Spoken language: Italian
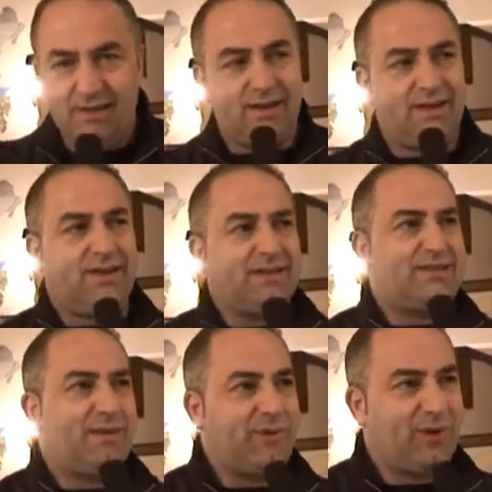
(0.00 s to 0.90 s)
eh,
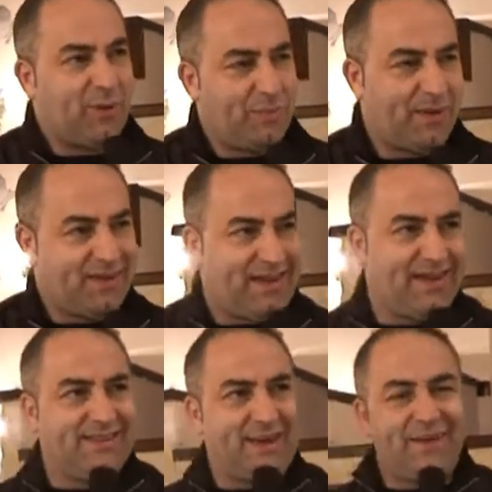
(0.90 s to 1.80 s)
siamo in
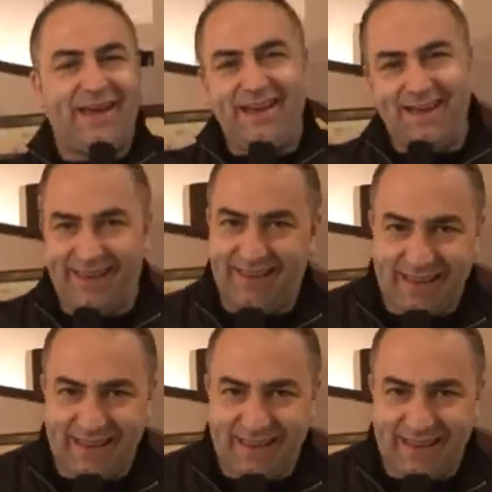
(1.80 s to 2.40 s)
compagnia di Amelia che